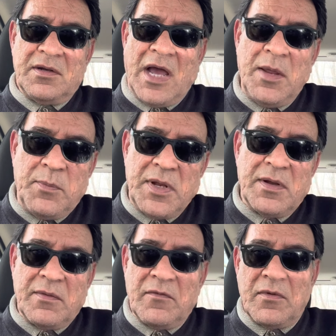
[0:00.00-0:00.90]
टाइम पे
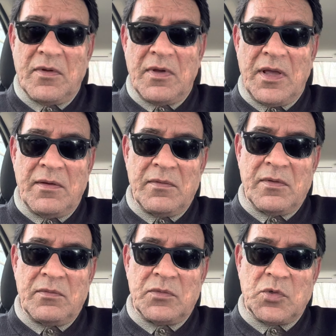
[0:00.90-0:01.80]

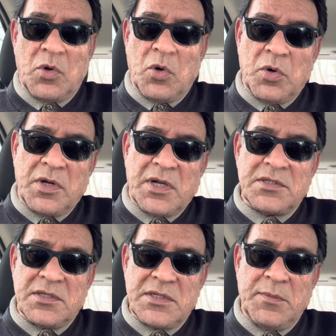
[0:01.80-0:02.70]
जो कोर्ट का
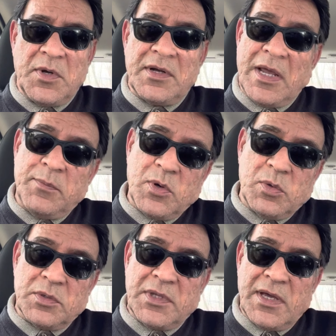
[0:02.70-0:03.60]
सिस्टम है टाइम पे
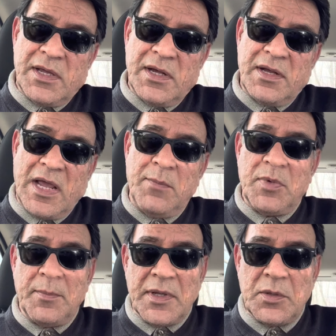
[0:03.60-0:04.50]
खुलता है टाइम
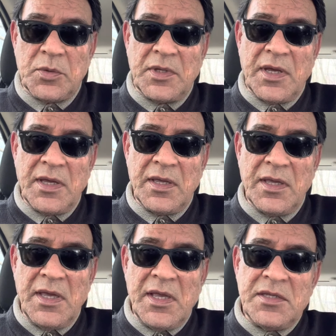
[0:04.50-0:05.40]
पे बंद होता है
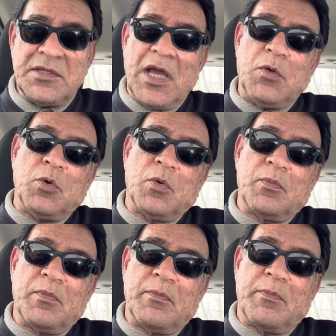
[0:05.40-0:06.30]
चाहे वो
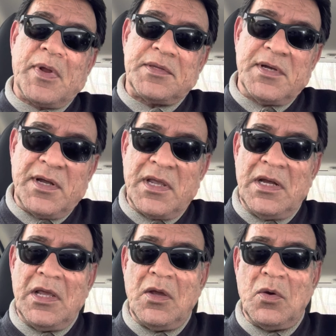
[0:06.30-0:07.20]
प्रेसिडेंट के
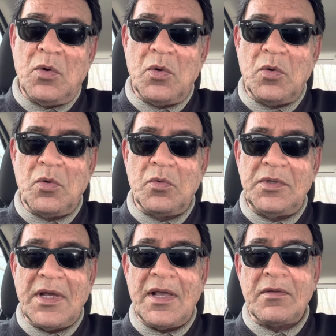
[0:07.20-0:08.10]
लिए हो
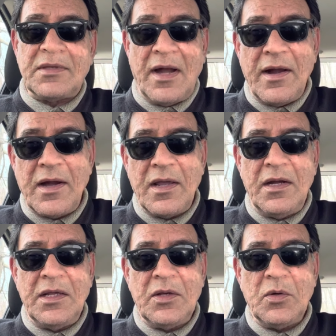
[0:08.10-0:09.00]
या सेनेटर के
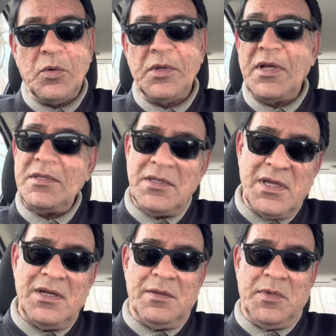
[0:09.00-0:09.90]
लिए हो या किसी
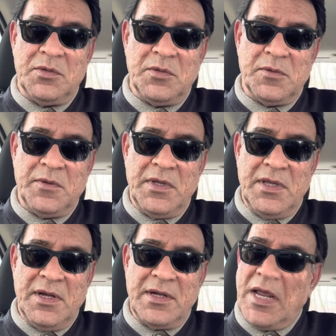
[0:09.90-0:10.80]
के लिए भी हो
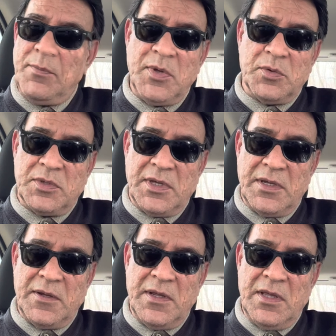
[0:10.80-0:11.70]
टाइम पे होता है
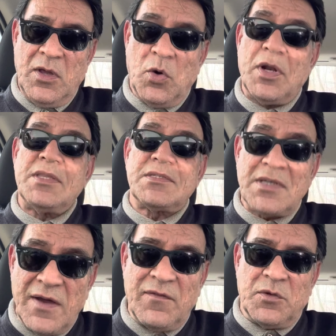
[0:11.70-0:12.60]
और
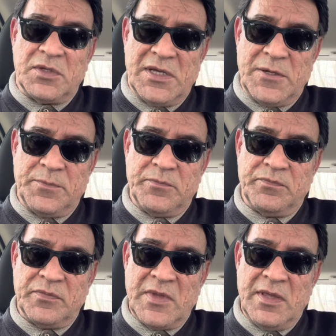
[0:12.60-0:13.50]
इंसाफ होता है
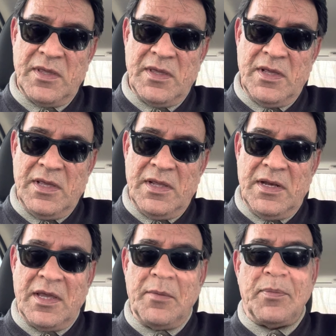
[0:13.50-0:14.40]

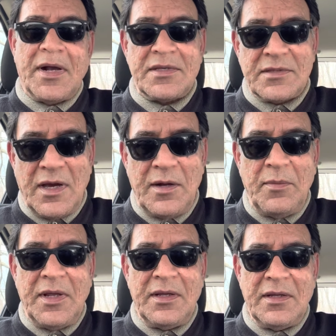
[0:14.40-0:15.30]
लेकिन पाकिस्तान में